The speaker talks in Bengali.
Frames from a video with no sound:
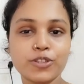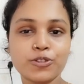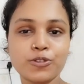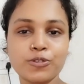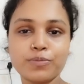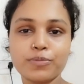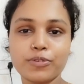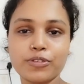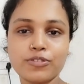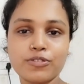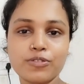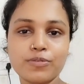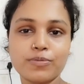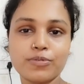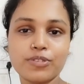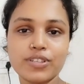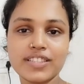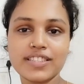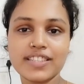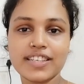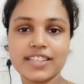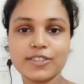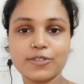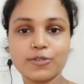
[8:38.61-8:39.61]
বাসনপত্র
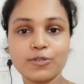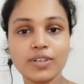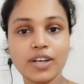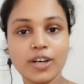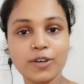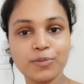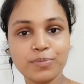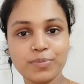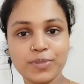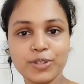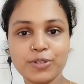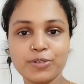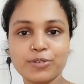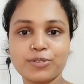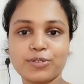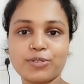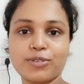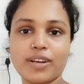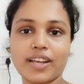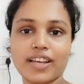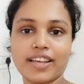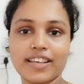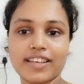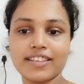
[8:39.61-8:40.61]
পড়ে যায় তখন আরও
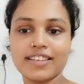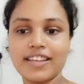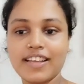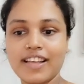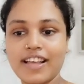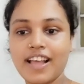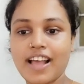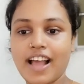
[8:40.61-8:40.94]
বিরক্ত লাগে